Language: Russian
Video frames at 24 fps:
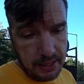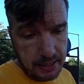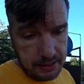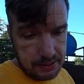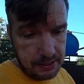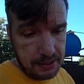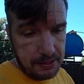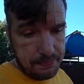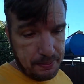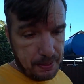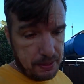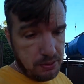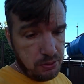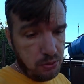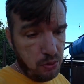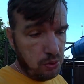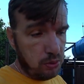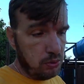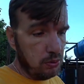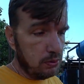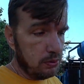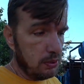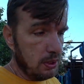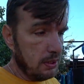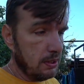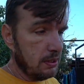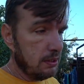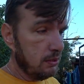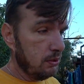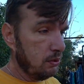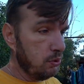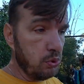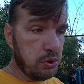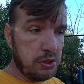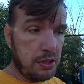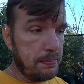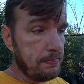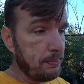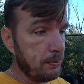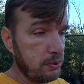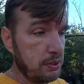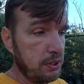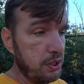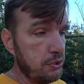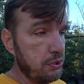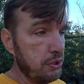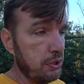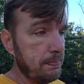раз они просохнут. Доски
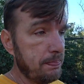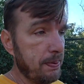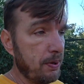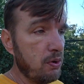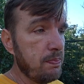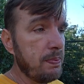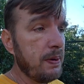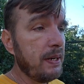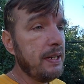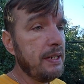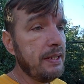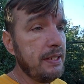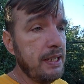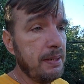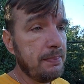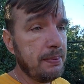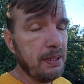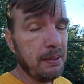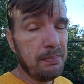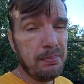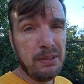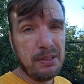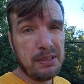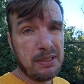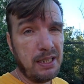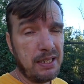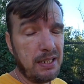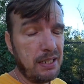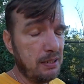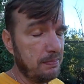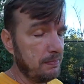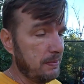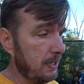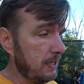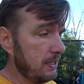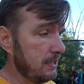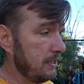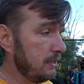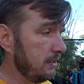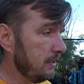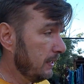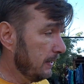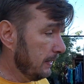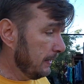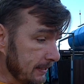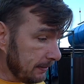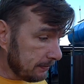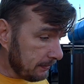просто еще не покупали, не было, был закрыт магазин.
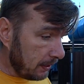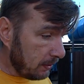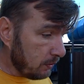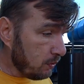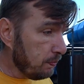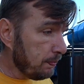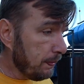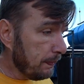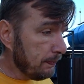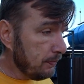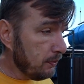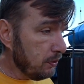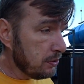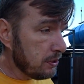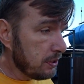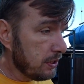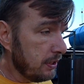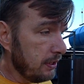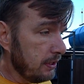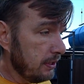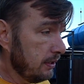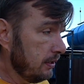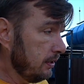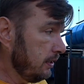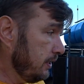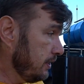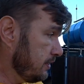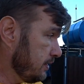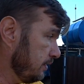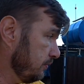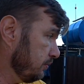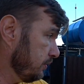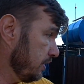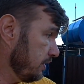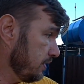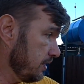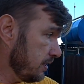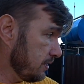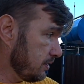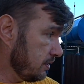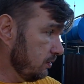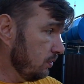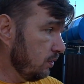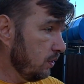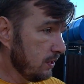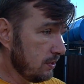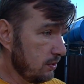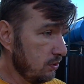Завтра купим доски. Если вот эти
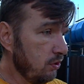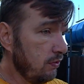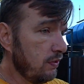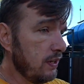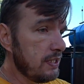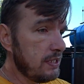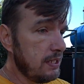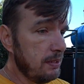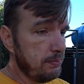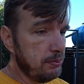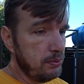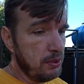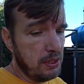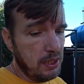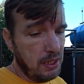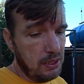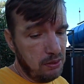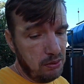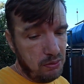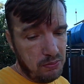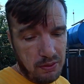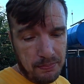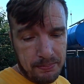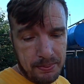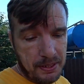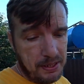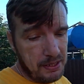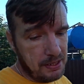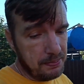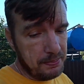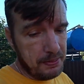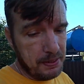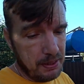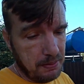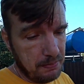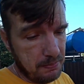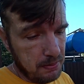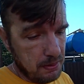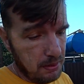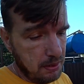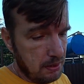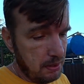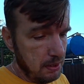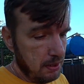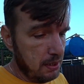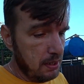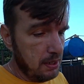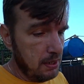основ, основа, если будет готова, в принципе, там
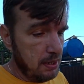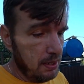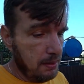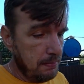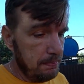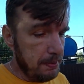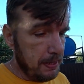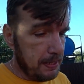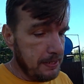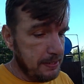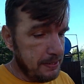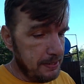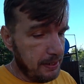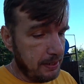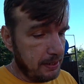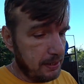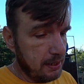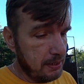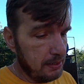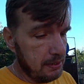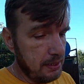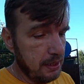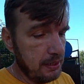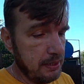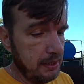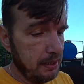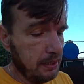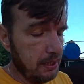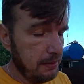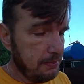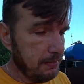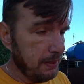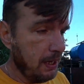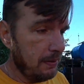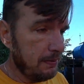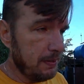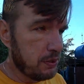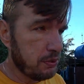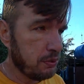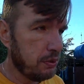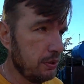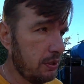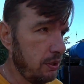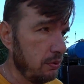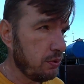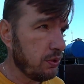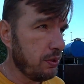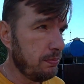5 сек. Доделаем лавочку,
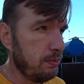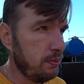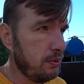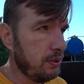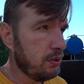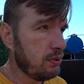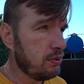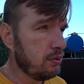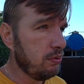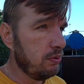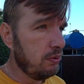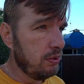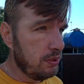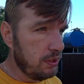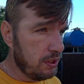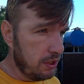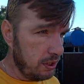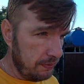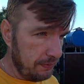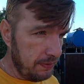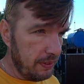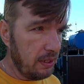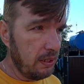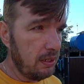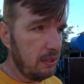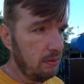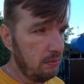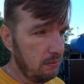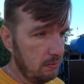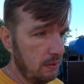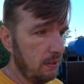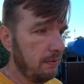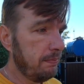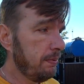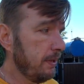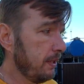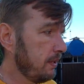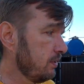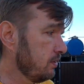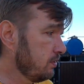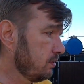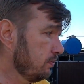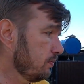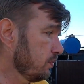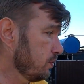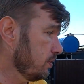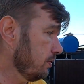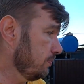это уже будет что, четверг? Ну да, в пятницу
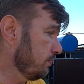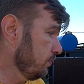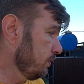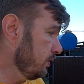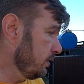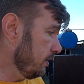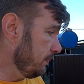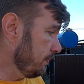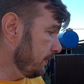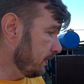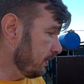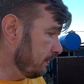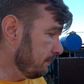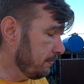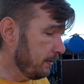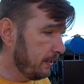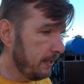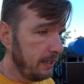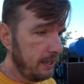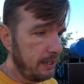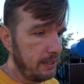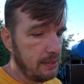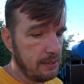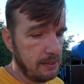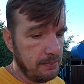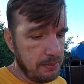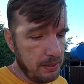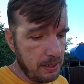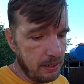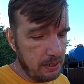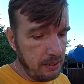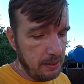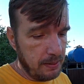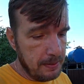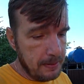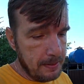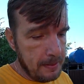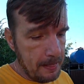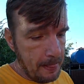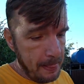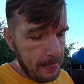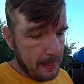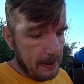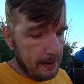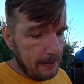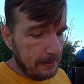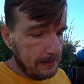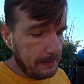можно будет ребятам приехать, забрать
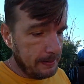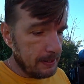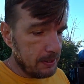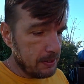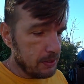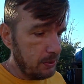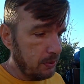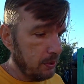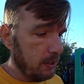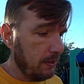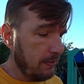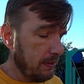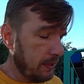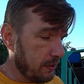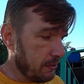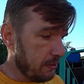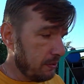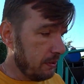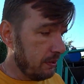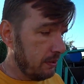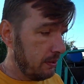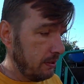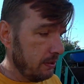нашу лавочку.